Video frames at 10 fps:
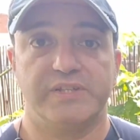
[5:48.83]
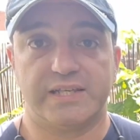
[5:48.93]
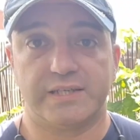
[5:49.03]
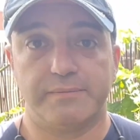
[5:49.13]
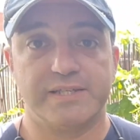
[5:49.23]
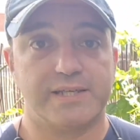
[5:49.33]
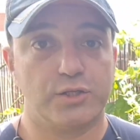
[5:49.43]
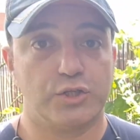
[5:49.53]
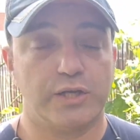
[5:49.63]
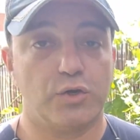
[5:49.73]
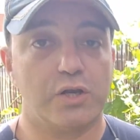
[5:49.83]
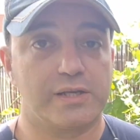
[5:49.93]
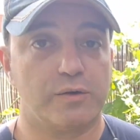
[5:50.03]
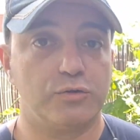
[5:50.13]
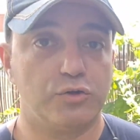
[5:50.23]
ya sabéis que yo tengo el
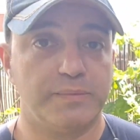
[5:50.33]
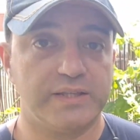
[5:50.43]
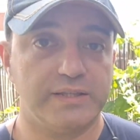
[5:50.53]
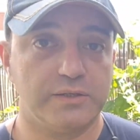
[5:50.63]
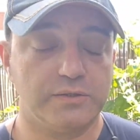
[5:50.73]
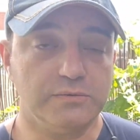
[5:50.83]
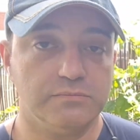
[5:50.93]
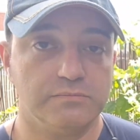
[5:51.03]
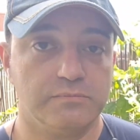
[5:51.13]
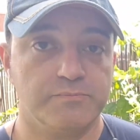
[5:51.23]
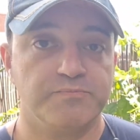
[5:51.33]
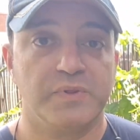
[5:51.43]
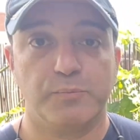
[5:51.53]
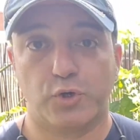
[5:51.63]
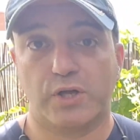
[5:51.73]
riego automático
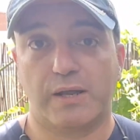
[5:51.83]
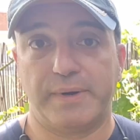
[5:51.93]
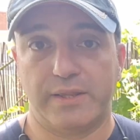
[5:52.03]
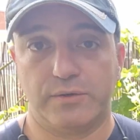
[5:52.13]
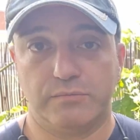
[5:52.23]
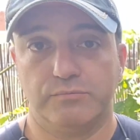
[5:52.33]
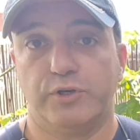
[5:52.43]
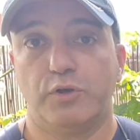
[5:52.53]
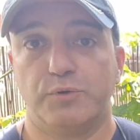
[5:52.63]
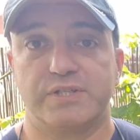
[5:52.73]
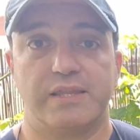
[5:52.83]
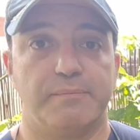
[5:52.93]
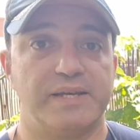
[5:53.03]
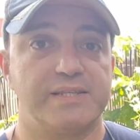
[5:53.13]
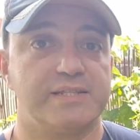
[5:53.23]
programado. Bueno, pues
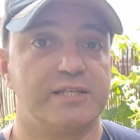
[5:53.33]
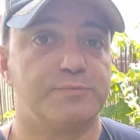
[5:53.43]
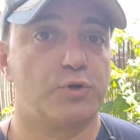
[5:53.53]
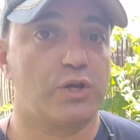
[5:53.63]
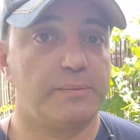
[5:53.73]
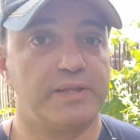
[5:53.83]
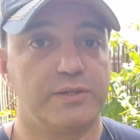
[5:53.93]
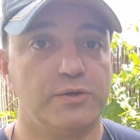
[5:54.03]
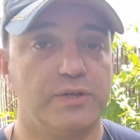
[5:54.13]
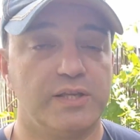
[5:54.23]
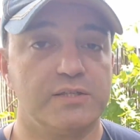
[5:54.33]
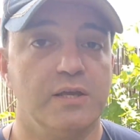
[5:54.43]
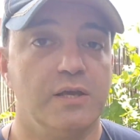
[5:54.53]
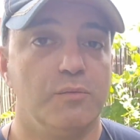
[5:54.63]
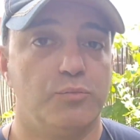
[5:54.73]
además de esas programaciones,
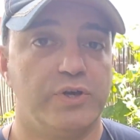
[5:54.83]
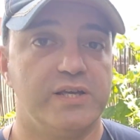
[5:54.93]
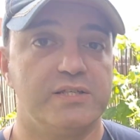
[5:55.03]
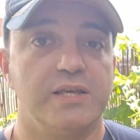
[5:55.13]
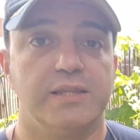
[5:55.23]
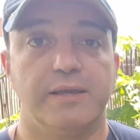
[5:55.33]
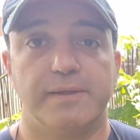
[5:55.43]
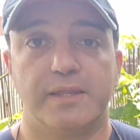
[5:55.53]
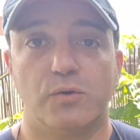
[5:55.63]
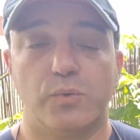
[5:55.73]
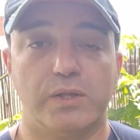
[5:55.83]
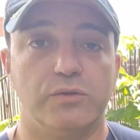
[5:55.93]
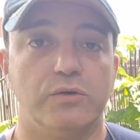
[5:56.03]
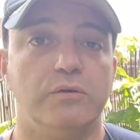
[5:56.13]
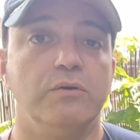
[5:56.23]
pues de vez en
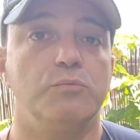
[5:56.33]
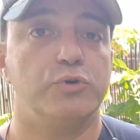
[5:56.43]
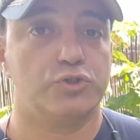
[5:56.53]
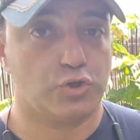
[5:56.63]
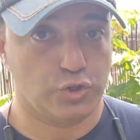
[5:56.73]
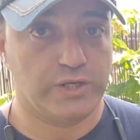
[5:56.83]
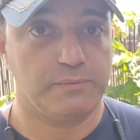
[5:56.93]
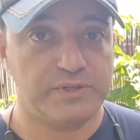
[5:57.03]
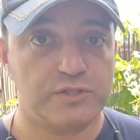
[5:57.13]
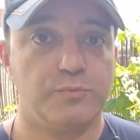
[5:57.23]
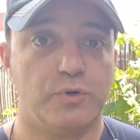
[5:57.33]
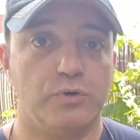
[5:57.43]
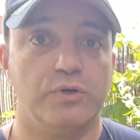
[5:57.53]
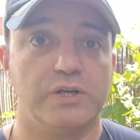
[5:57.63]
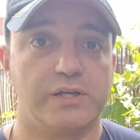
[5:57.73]
cuando, pues con el
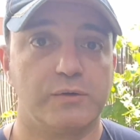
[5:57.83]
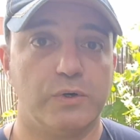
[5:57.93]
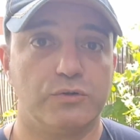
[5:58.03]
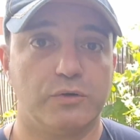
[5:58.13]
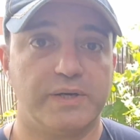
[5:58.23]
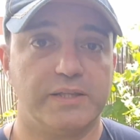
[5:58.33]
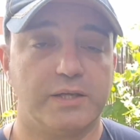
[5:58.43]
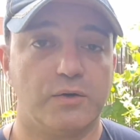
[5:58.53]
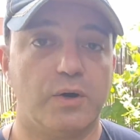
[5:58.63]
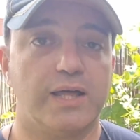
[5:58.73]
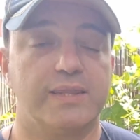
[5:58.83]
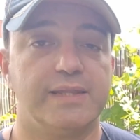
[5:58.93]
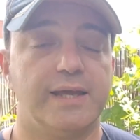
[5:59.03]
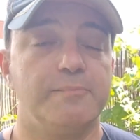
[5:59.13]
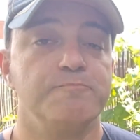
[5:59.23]
mismo riego automático
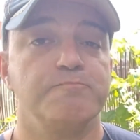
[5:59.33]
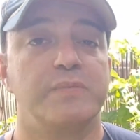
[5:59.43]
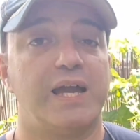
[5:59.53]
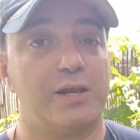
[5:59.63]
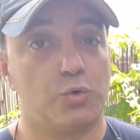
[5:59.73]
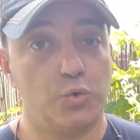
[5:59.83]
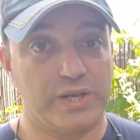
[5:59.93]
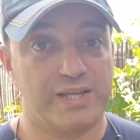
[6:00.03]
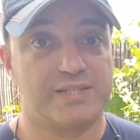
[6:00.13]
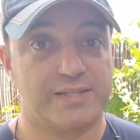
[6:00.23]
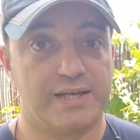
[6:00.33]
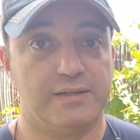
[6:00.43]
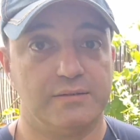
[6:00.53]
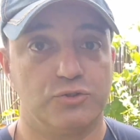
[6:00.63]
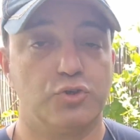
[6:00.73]
hacía algún
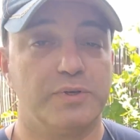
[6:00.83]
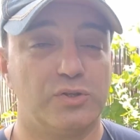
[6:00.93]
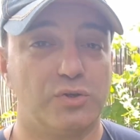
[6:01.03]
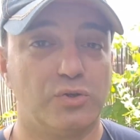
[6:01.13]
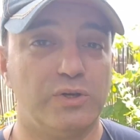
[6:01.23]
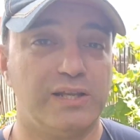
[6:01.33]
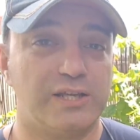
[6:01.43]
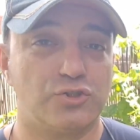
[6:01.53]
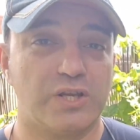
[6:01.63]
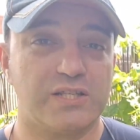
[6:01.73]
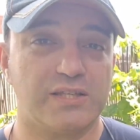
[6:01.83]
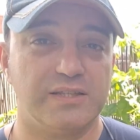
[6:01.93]
extra, sobre todo en las horas